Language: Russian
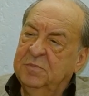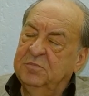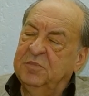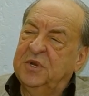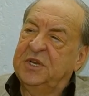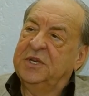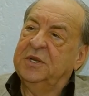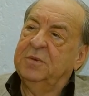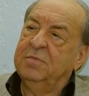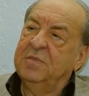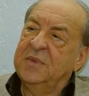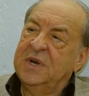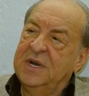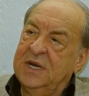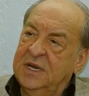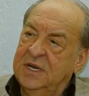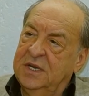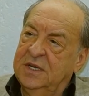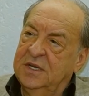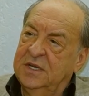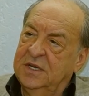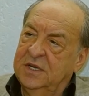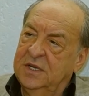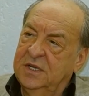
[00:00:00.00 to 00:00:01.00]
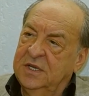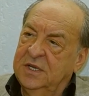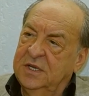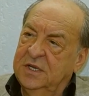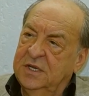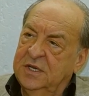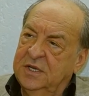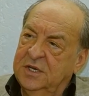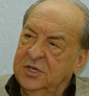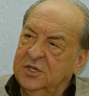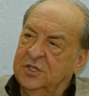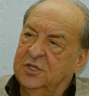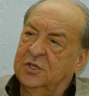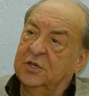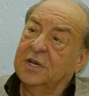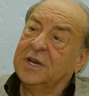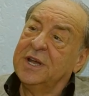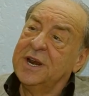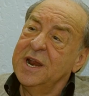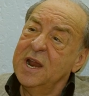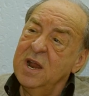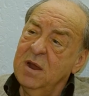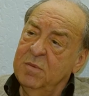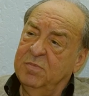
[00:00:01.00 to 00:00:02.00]
понимали, что
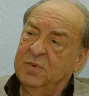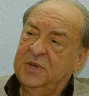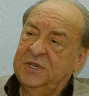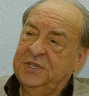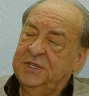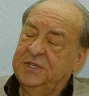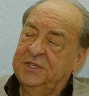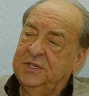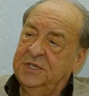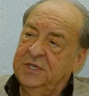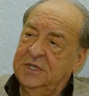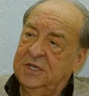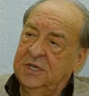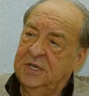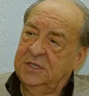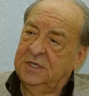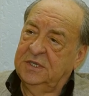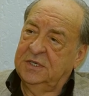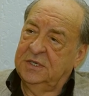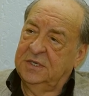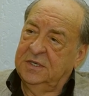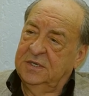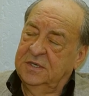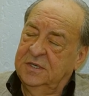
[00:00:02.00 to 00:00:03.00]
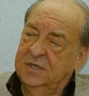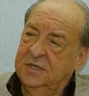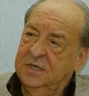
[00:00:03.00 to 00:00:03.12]
крепость театра –